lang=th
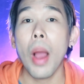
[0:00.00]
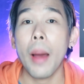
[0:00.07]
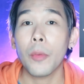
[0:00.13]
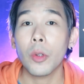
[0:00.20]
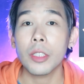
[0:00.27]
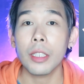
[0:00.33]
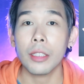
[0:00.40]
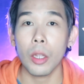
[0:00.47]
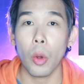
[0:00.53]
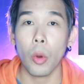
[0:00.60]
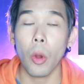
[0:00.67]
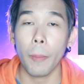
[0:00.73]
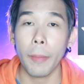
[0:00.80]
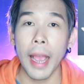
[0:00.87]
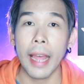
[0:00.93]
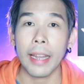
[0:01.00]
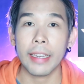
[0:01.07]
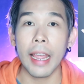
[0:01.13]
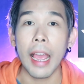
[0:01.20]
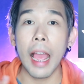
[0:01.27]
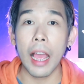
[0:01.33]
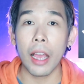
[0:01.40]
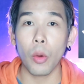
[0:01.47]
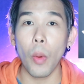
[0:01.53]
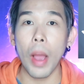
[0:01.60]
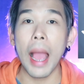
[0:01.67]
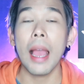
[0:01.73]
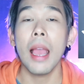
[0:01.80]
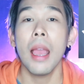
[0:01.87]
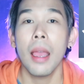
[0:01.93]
ความรู้สึกตลกขบขันถ้าหากว่า